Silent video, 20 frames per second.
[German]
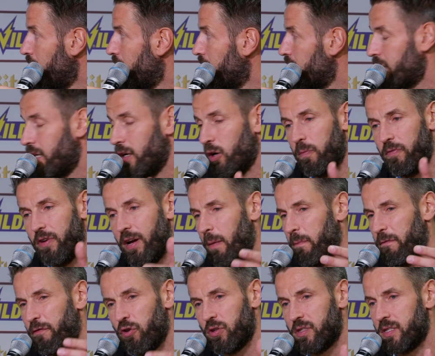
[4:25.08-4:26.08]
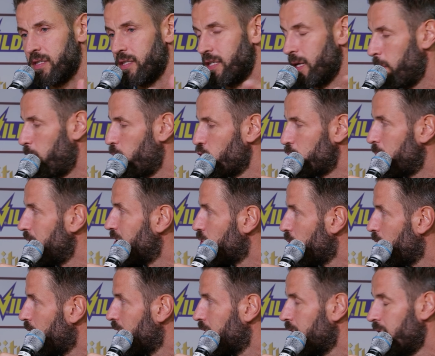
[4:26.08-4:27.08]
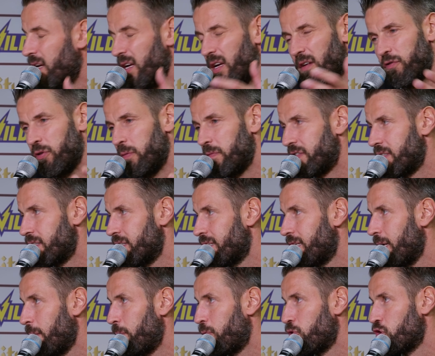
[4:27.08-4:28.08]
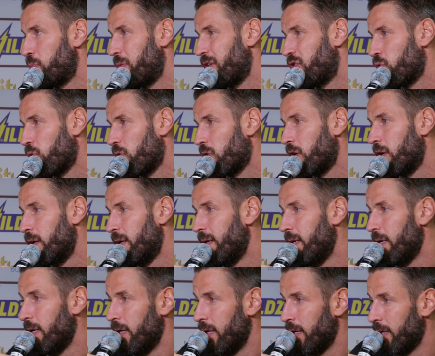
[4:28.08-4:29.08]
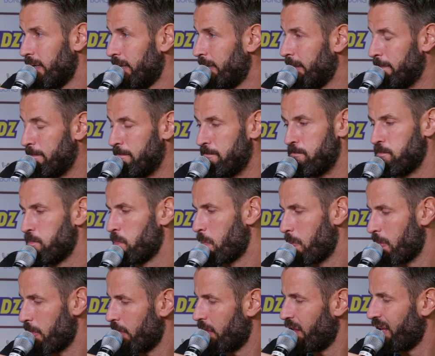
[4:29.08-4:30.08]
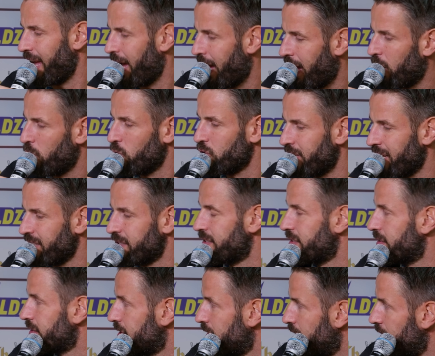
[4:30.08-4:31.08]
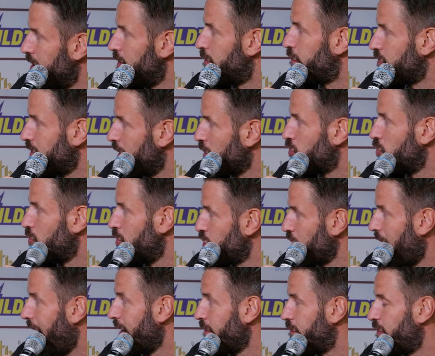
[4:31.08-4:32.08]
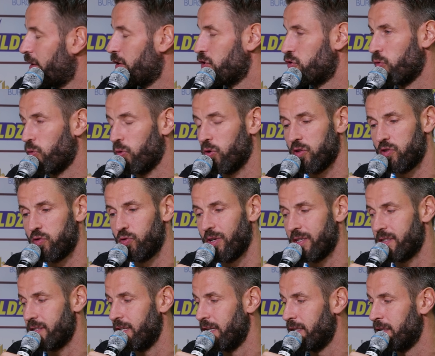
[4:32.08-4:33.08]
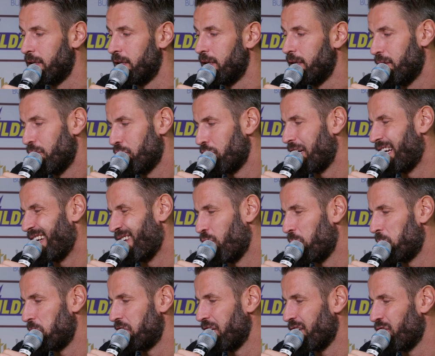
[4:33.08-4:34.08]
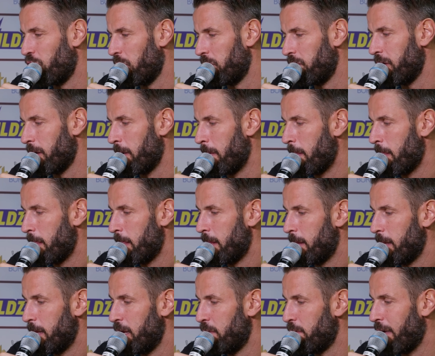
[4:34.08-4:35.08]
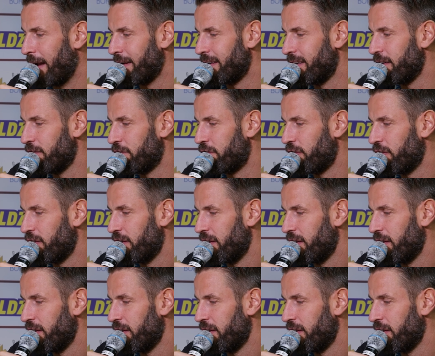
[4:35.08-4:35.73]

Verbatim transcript: Ich glaube, wir haben 14 Tempospieltore, 15 Tempospieltore. Ähm, ja, und das hilft natürlich, einfache Tore zu erzielen. Und dann glaube ich, dann können wir im Angriff